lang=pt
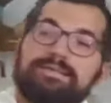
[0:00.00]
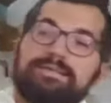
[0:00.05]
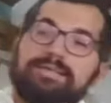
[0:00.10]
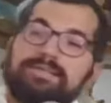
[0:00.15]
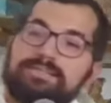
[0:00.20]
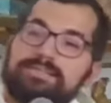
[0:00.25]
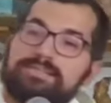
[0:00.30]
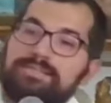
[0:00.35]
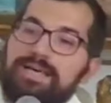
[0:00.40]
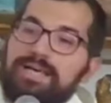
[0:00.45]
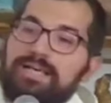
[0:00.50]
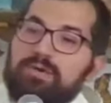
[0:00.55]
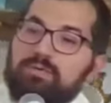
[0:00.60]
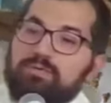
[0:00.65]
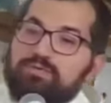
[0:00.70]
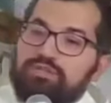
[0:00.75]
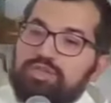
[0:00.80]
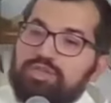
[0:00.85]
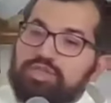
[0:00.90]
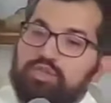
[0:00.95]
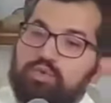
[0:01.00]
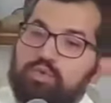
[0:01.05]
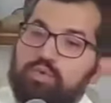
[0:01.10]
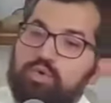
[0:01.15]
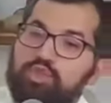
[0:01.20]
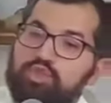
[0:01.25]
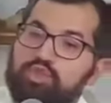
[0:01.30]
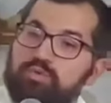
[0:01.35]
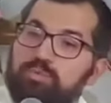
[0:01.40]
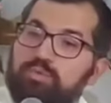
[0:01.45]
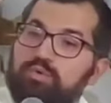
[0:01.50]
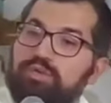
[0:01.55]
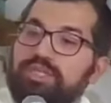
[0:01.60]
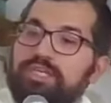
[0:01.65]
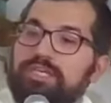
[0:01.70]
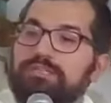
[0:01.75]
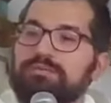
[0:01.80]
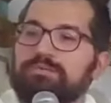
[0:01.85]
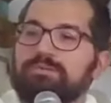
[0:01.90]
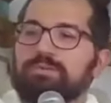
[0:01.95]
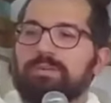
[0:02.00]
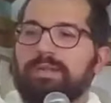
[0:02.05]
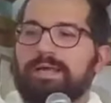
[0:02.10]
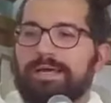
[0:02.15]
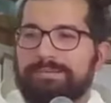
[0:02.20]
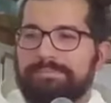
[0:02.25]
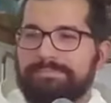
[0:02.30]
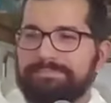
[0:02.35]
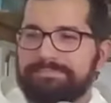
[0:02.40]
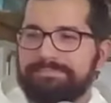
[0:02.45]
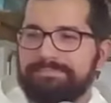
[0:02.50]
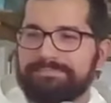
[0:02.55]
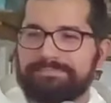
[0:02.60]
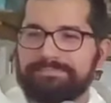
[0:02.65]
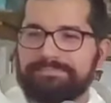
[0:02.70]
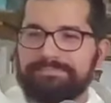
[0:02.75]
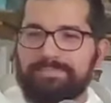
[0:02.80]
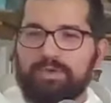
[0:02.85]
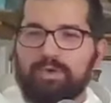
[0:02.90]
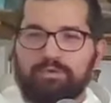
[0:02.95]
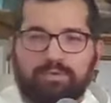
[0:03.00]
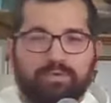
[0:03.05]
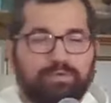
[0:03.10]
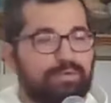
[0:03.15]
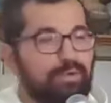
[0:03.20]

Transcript: Ensaiou um discurso bonito lá. Eu vou